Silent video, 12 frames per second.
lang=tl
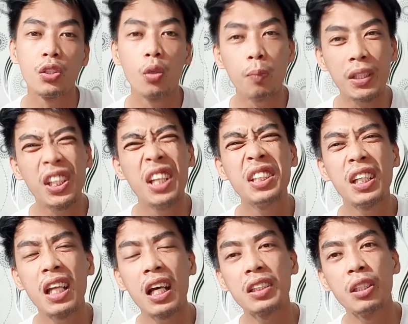So pasensya
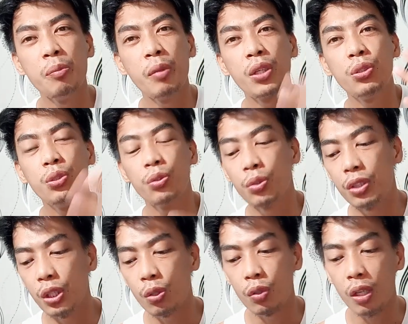na kasi medyo
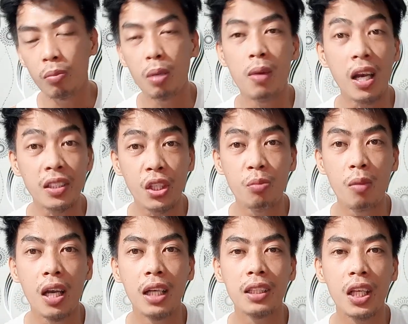hindi ko nababasa yung
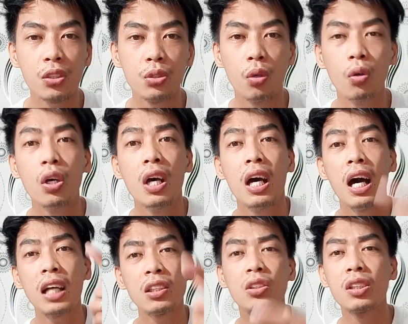mga text nyo.
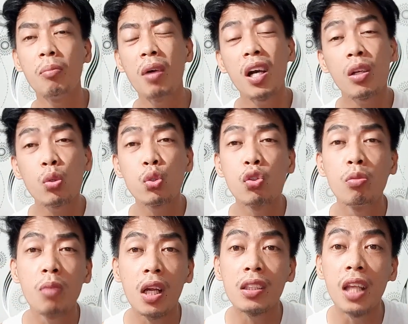At sa mga gustong
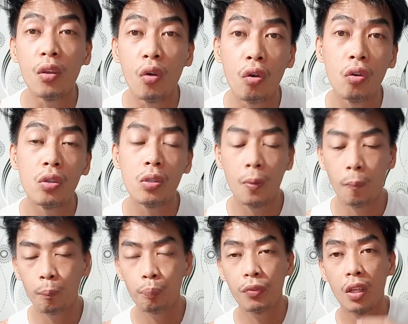magtanong,
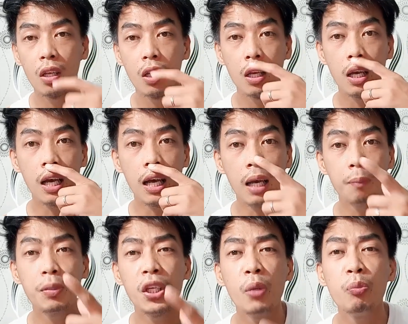uh, ah,
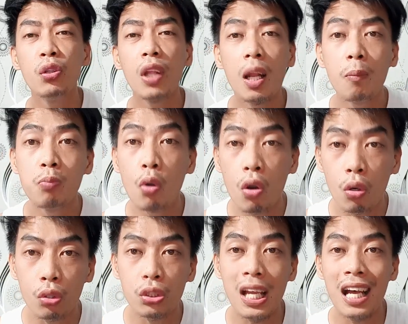PM nyo na lang po
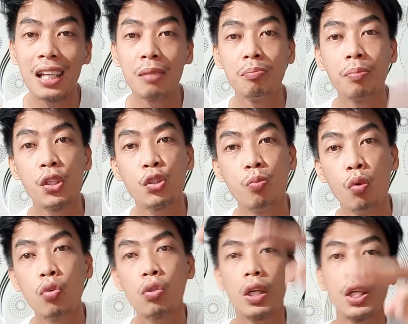ako sa aking
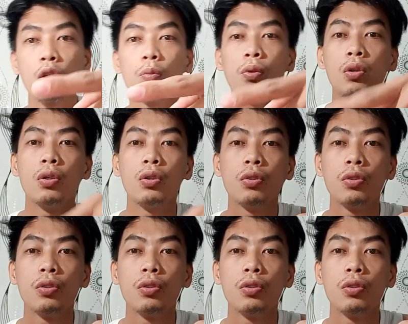Facebook. Ito po.